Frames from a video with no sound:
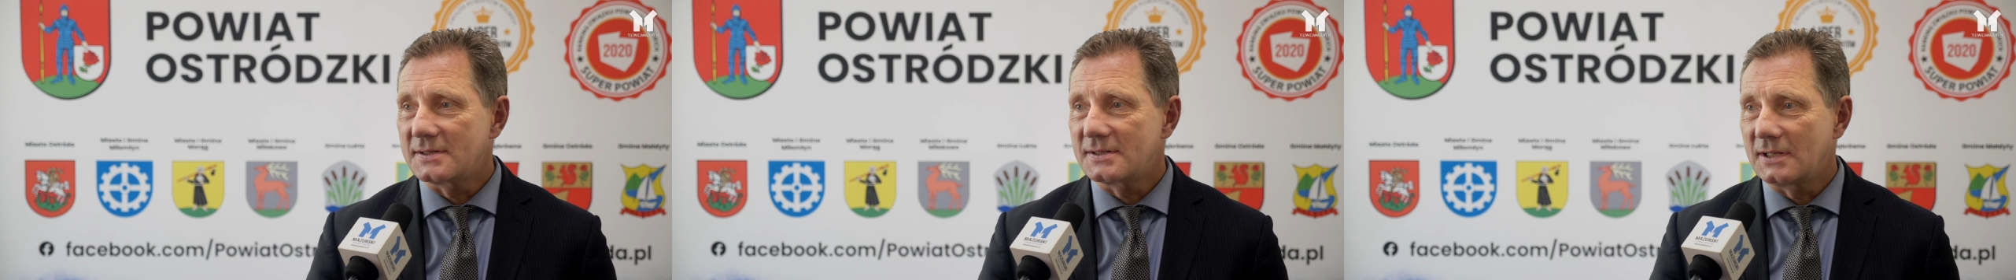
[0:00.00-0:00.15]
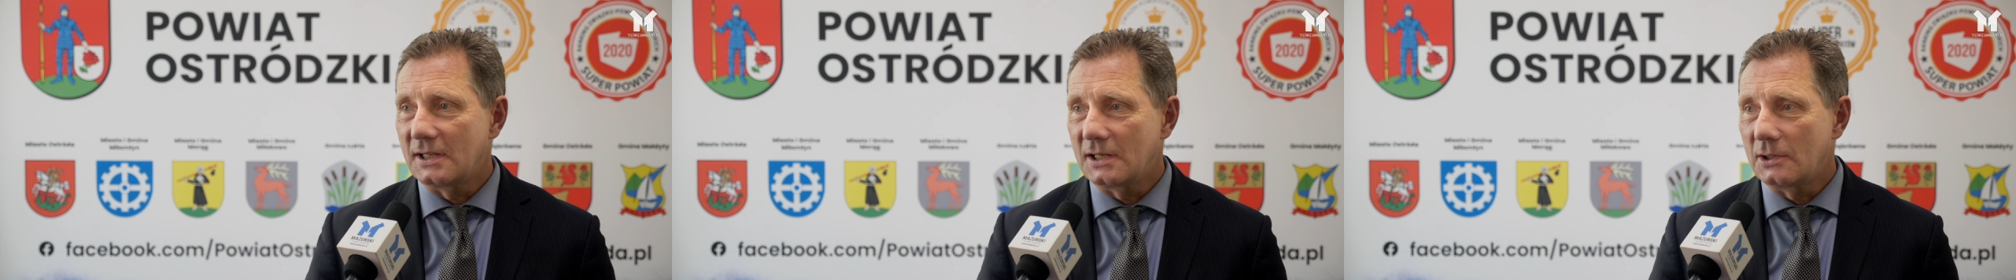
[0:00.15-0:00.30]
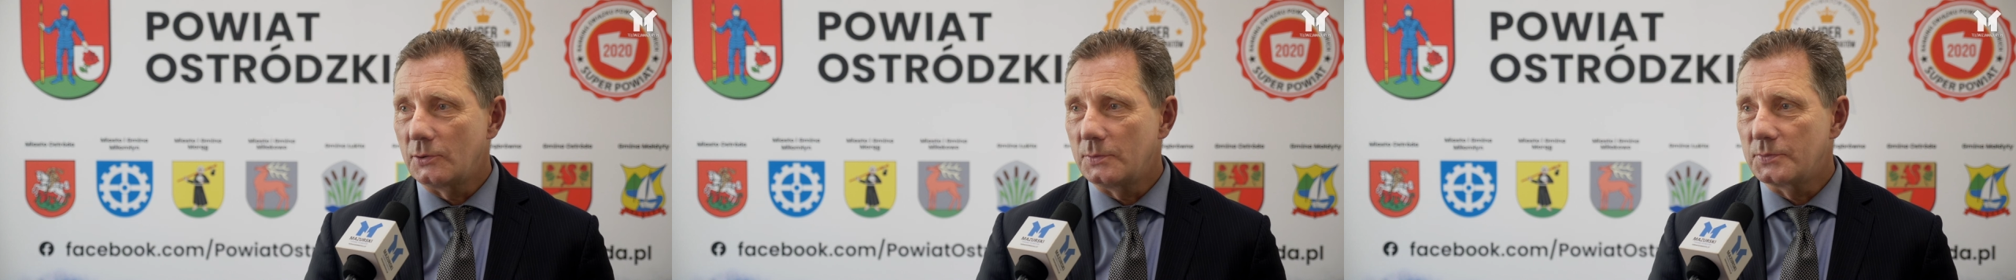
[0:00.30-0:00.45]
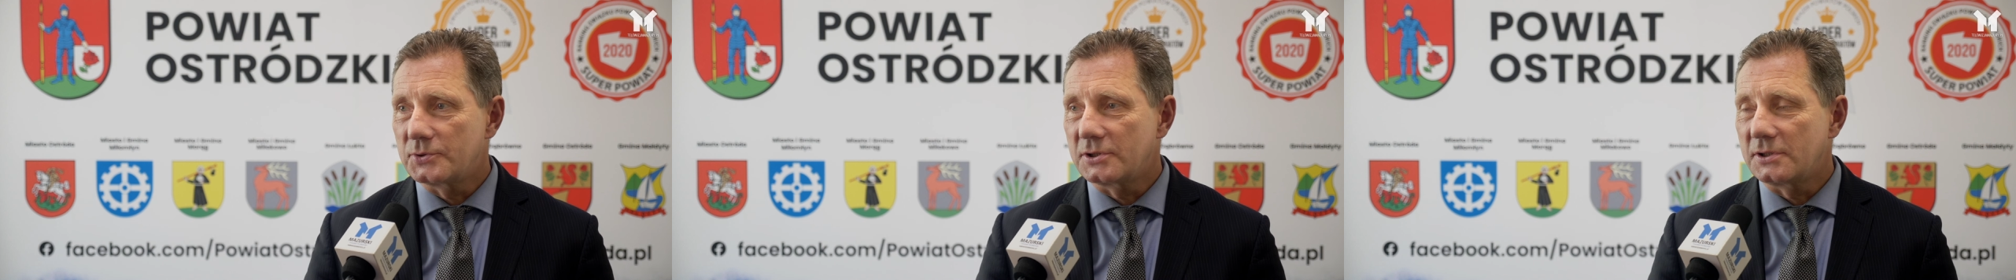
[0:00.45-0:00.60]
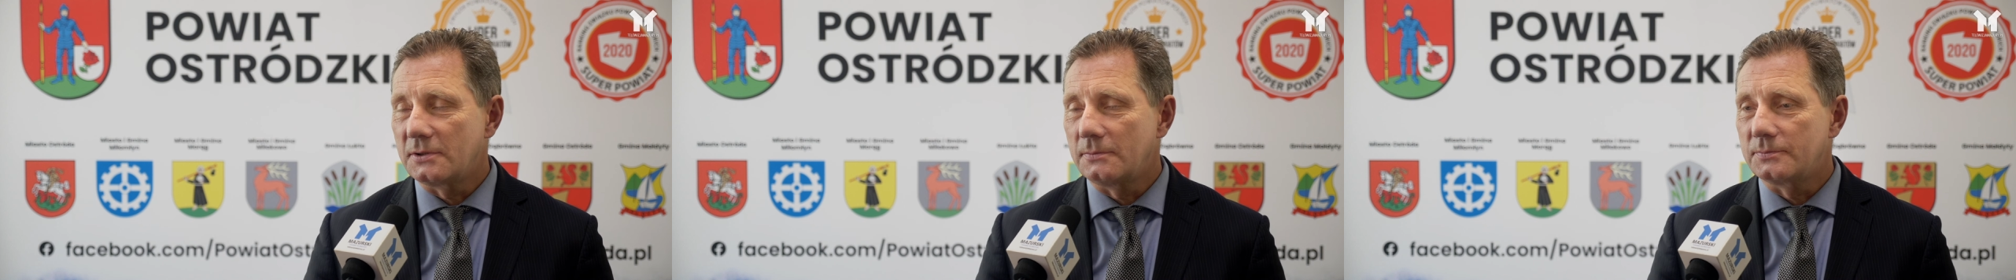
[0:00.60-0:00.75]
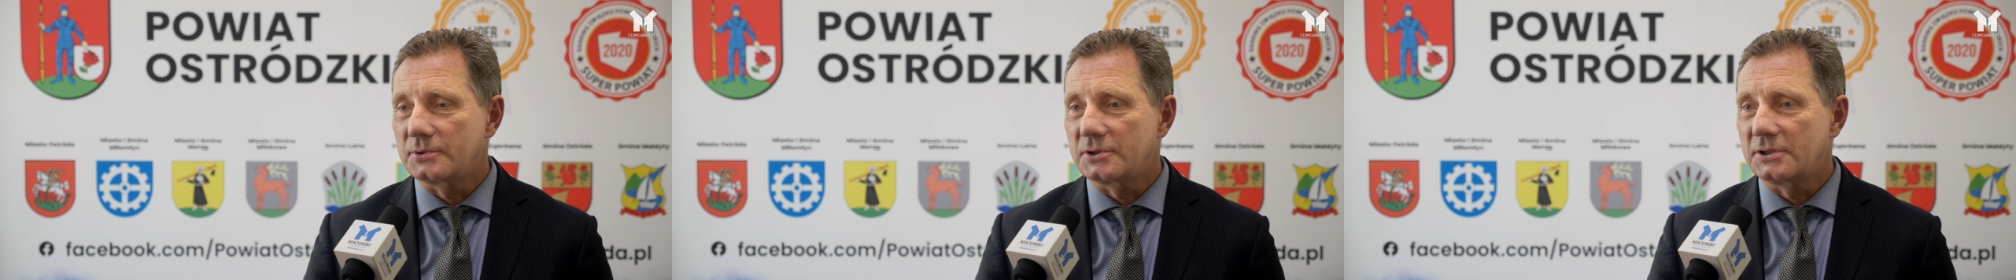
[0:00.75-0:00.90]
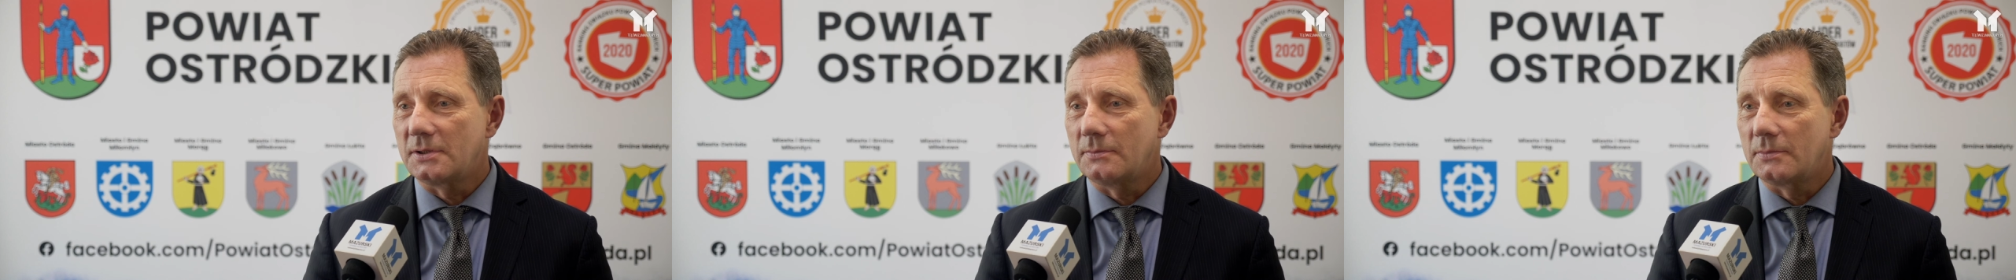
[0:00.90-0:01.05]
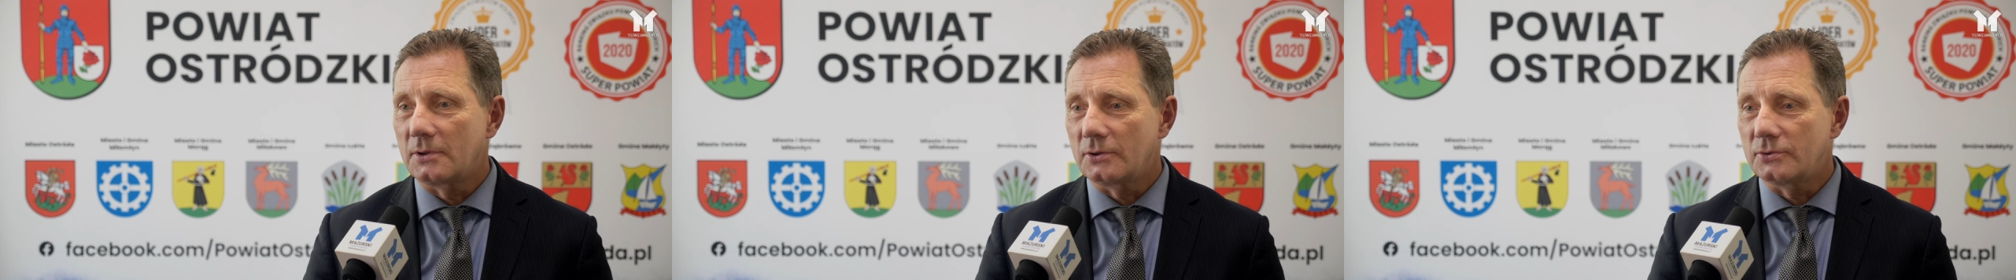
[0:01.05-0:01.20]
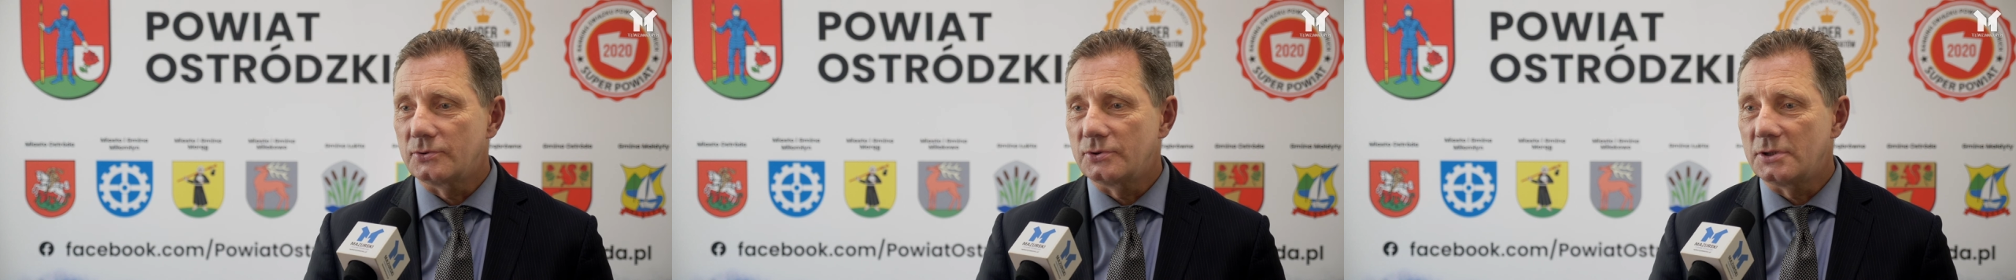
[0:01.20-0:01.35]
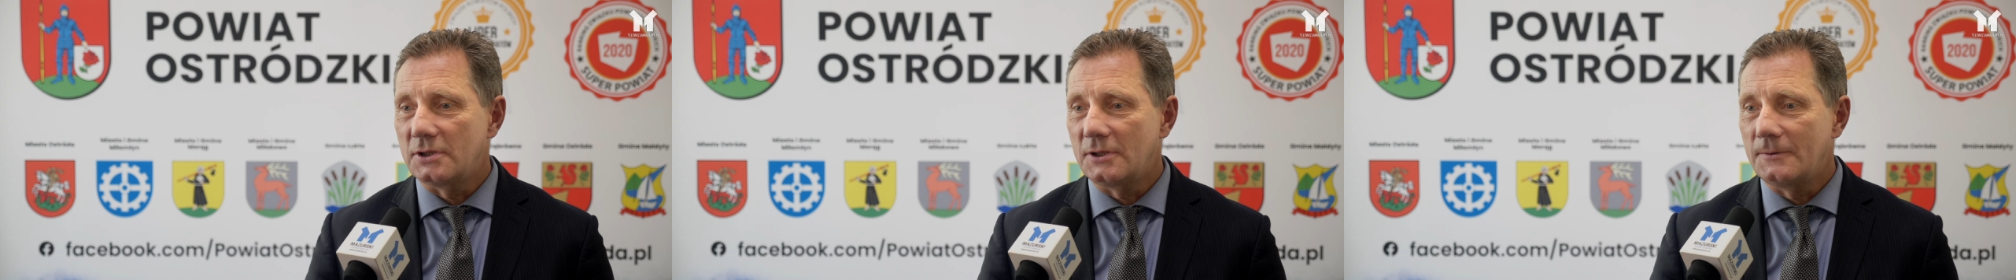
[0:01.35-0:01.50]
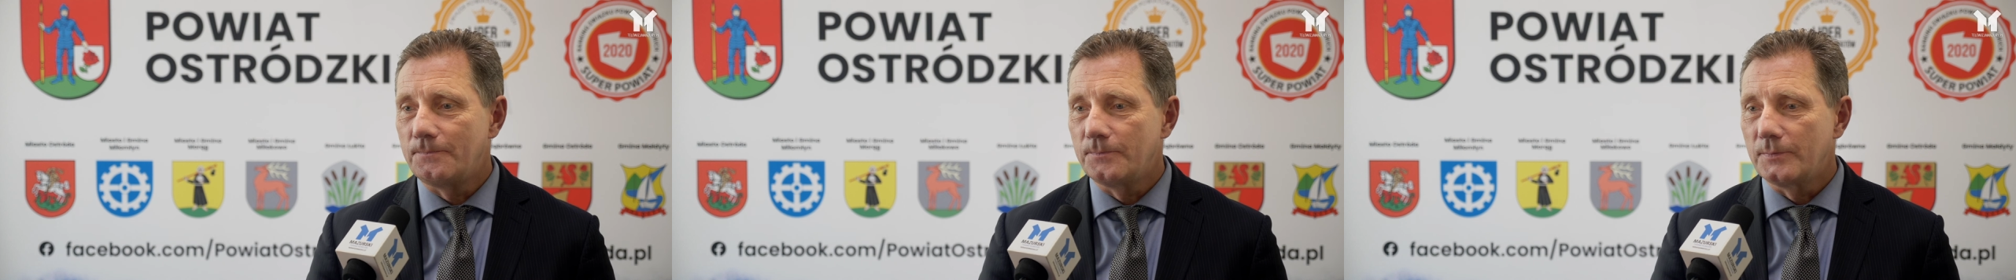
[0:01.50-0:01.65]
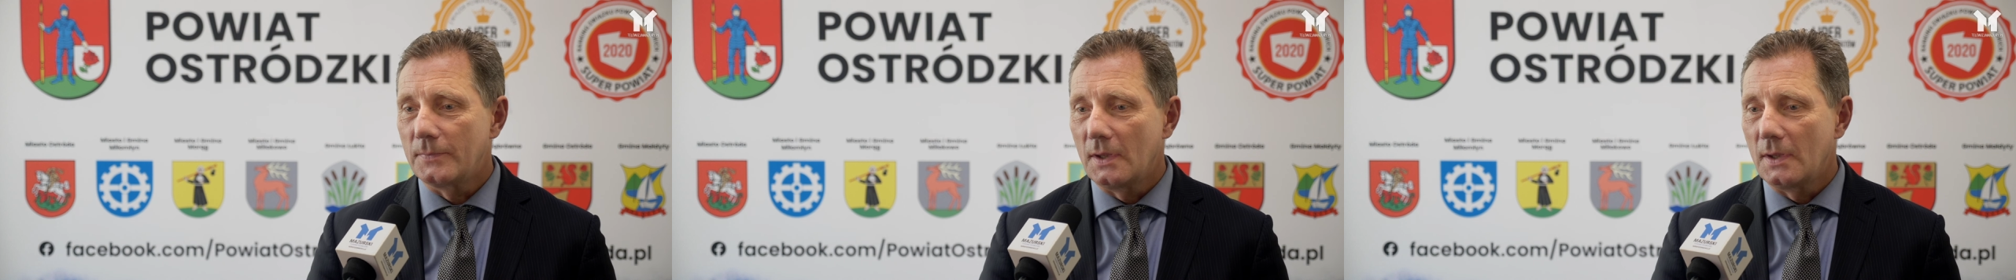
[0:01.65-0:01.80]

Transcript: stanęły przy tym, przy tym rondzie.